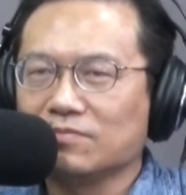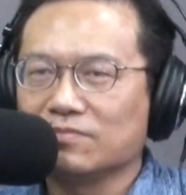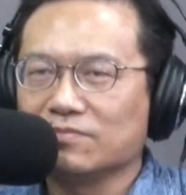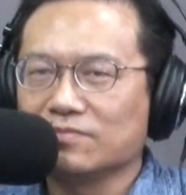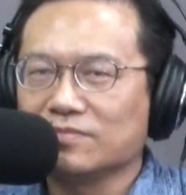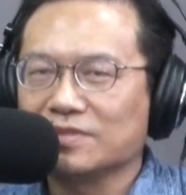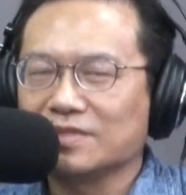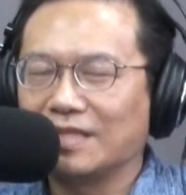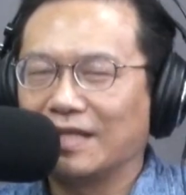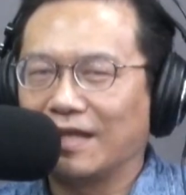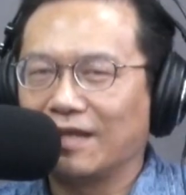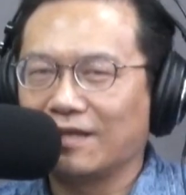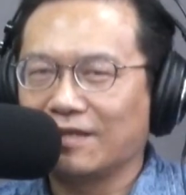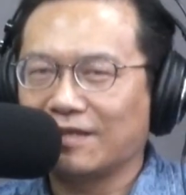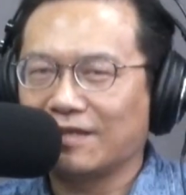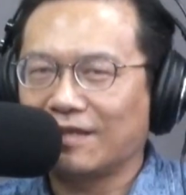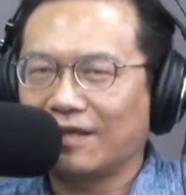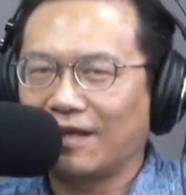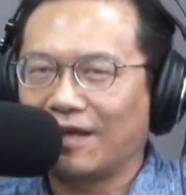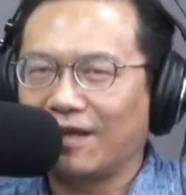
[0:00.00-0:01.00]
来
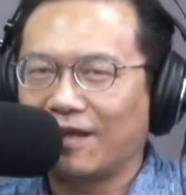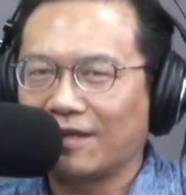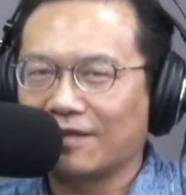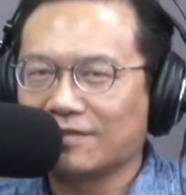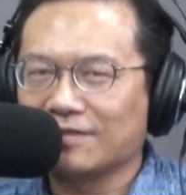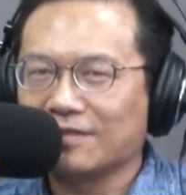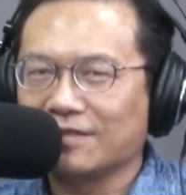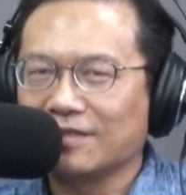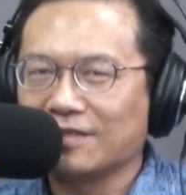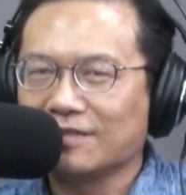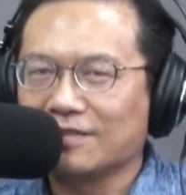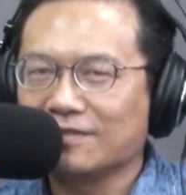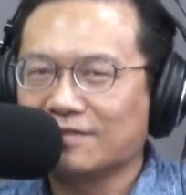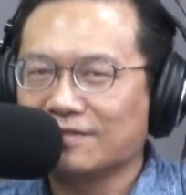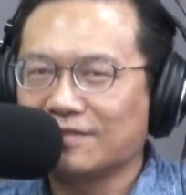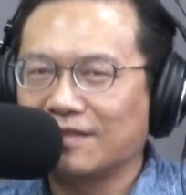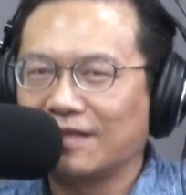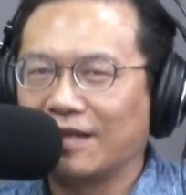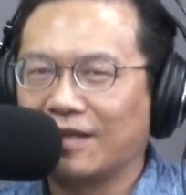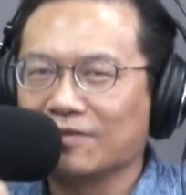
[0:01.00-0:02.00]
甲即个
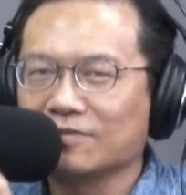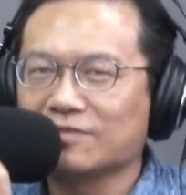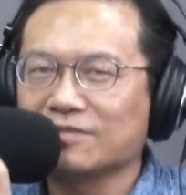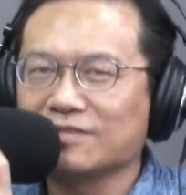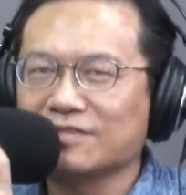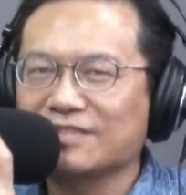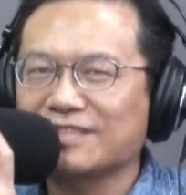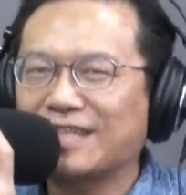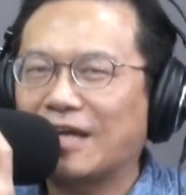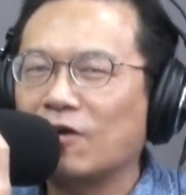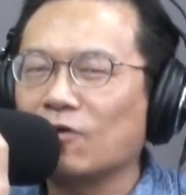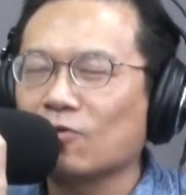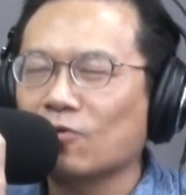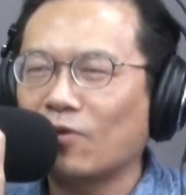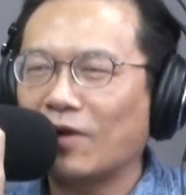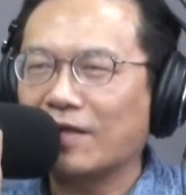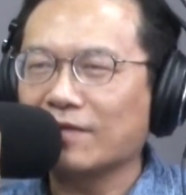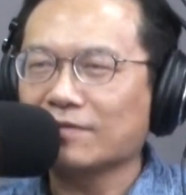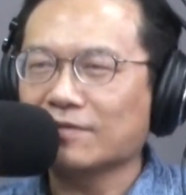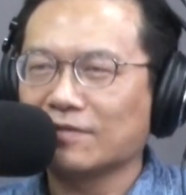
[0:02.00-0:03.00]
郑老师教
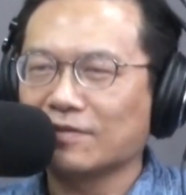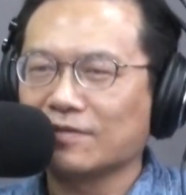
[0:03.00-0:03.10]
官吼。